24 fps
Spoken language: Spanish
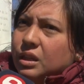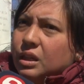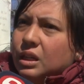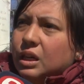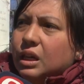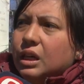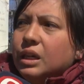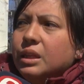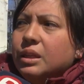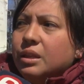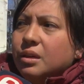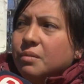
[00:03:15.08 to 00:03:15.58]

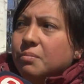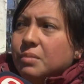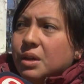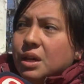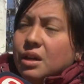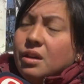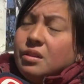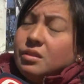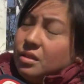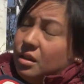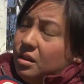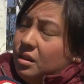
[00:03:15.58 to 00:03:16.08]
Este
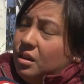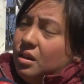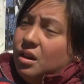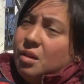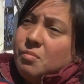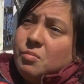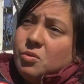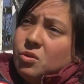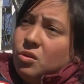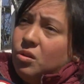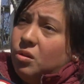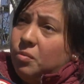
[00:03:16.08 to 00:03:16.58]
mes
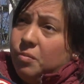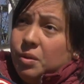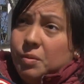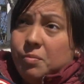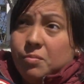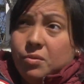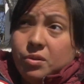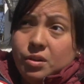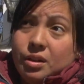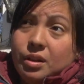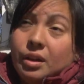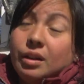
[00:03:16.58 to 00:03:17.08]
cargamos lo
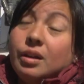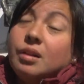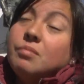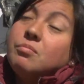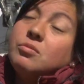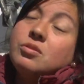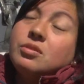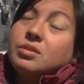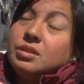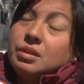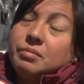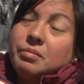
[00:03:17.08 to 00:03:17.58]
mismo que
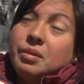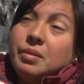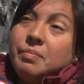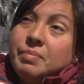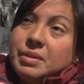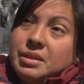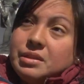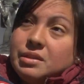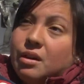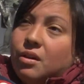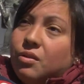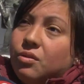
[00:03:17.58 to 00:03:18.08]
cargamos el mes
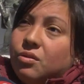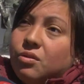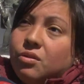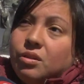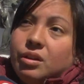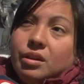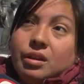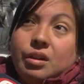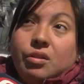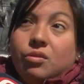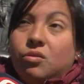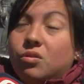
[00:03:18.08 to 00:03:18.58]
pasado
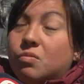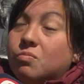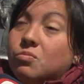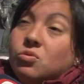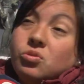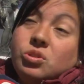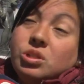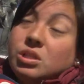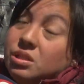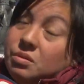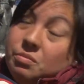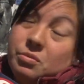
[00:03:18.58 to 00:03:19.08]
y cargó
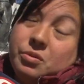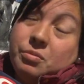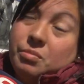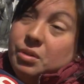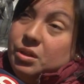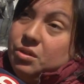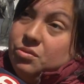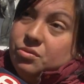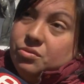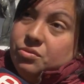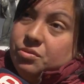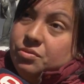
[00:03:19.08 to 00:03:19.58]
muchísimo
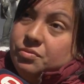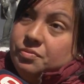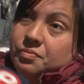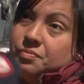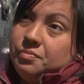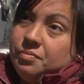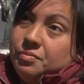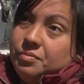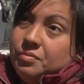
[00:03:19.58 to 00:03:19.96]
menos. ¿Cuánto